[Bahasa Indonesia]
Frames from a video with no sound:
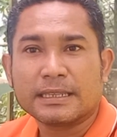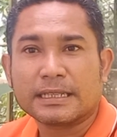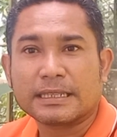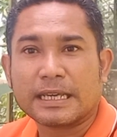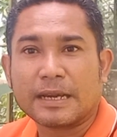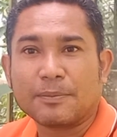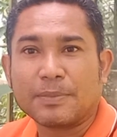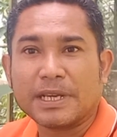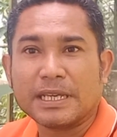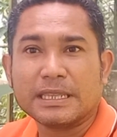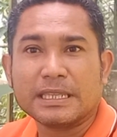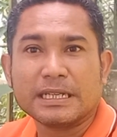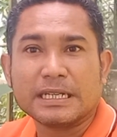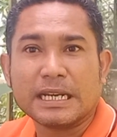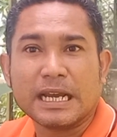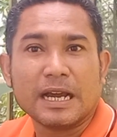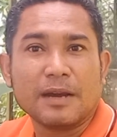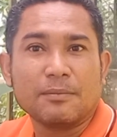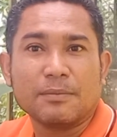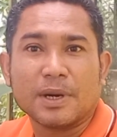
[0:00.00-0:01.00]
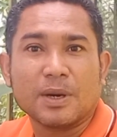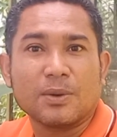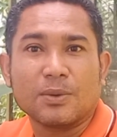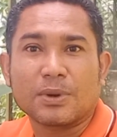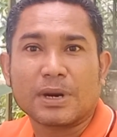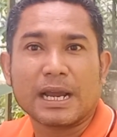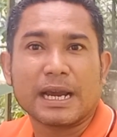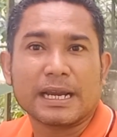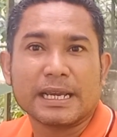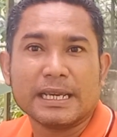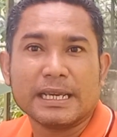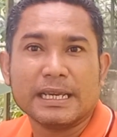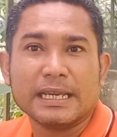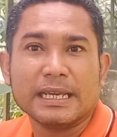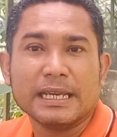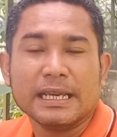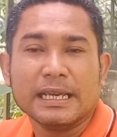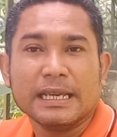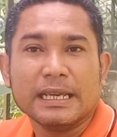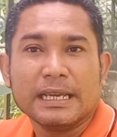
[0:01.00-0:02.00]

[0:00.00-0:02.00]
tetapi tidak mengurangi